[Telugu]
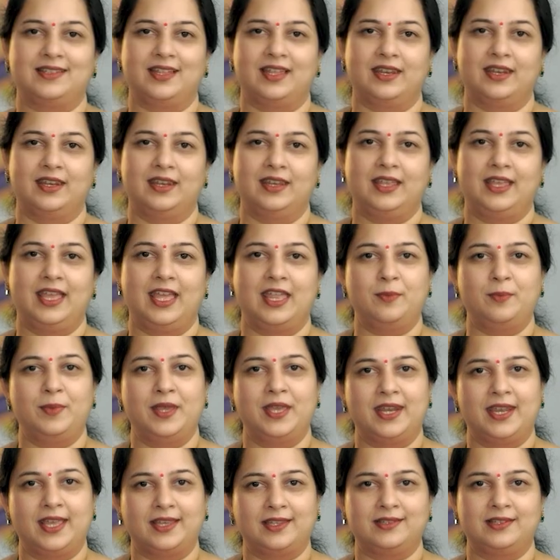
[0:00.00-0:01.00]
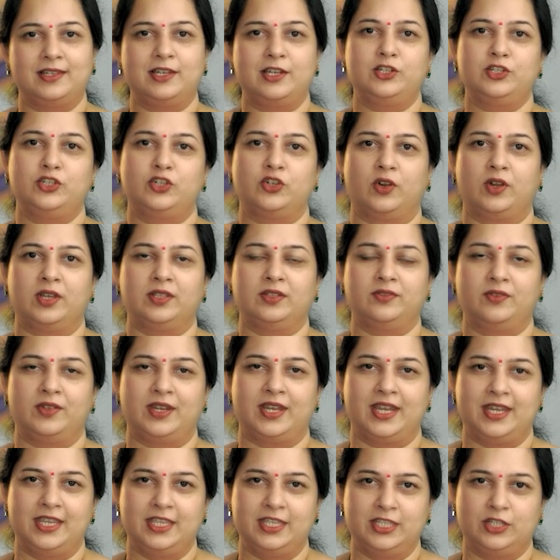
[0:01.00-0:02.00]
Sun can be an excellent choice
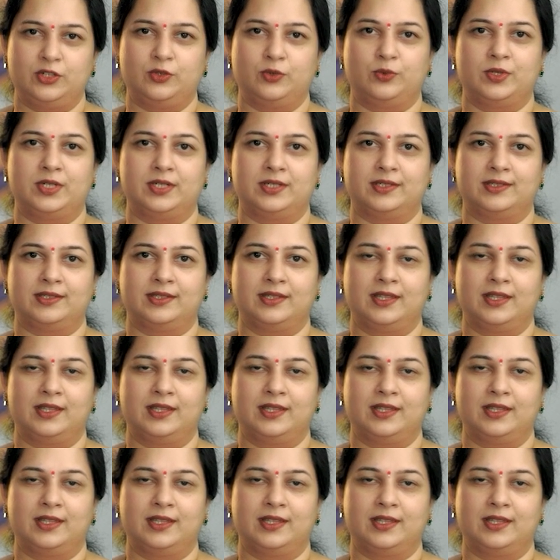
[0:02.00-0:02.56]
for any students.